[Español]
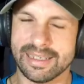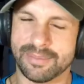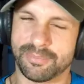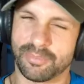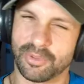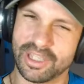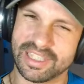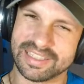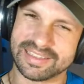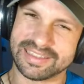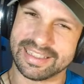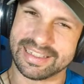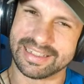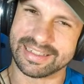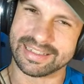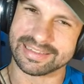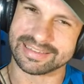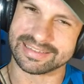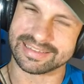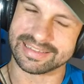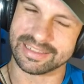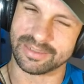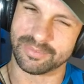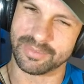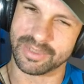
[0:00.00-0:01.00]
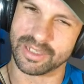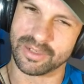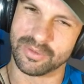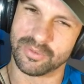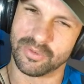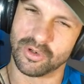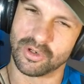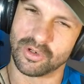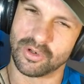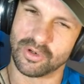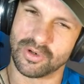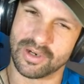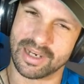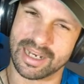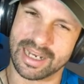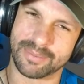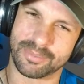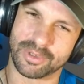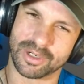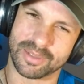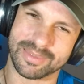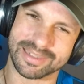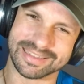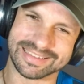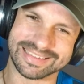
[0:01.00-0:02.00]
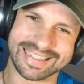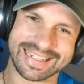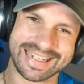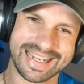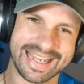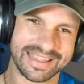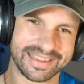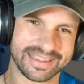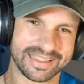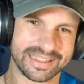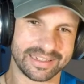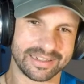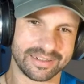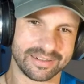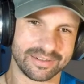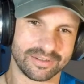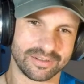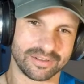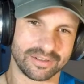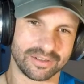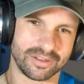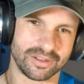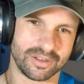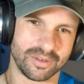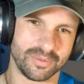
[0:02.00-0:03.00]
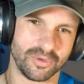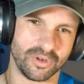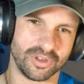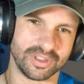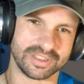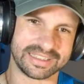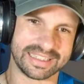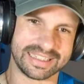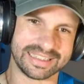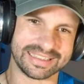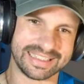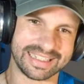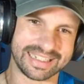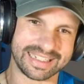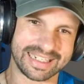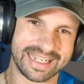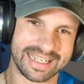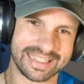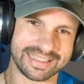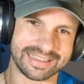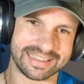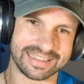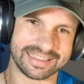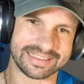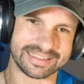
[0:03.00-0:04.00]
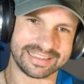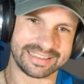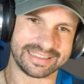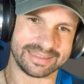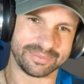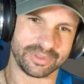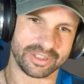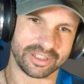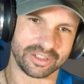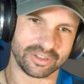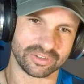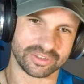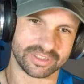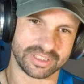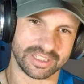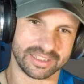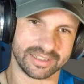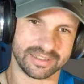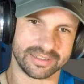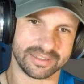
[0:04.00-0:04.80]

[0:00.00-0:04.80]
Puede ser, si no me equivoco, a programas de CAD, como el 3D CAD y ese tipo de cosas.